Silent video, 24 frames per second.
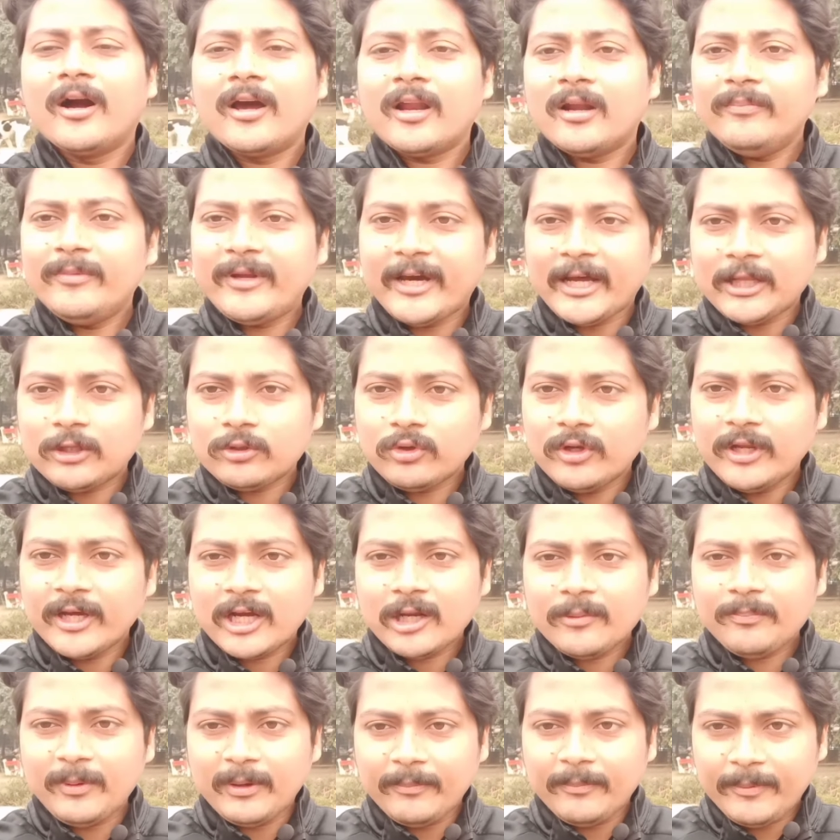अगर हम डेथ को
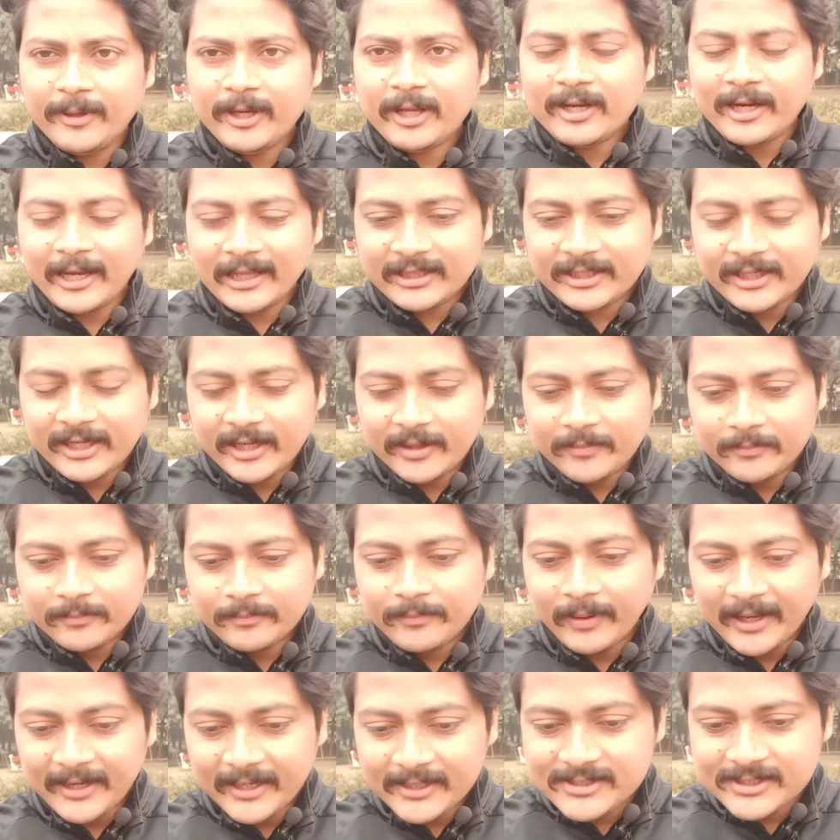लेकर प्रिपेयर रहते हैं
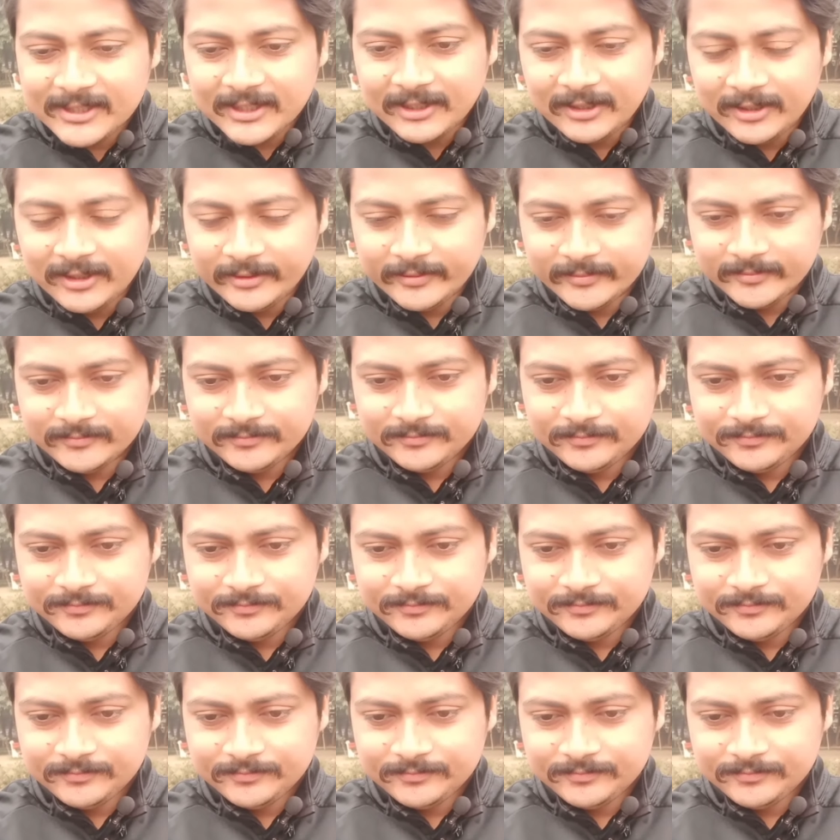पहले से ही